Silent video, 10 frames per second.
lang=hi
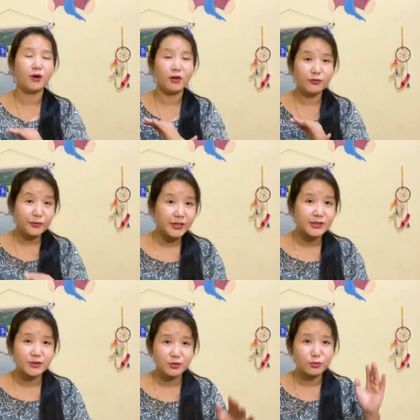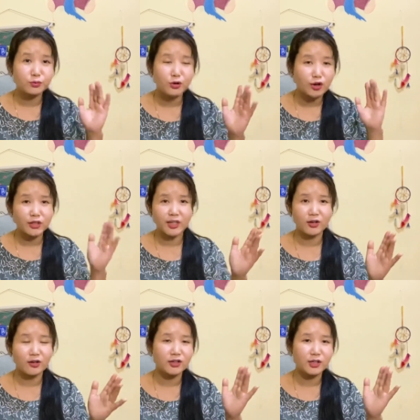ऑलवेज डू नॉट
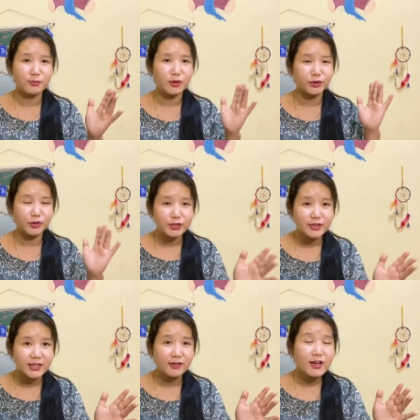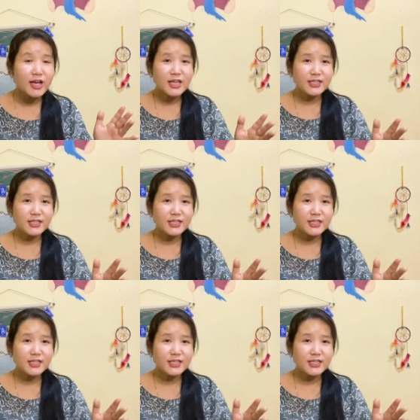थिंक ऑनली अबाउट योर सेल्फ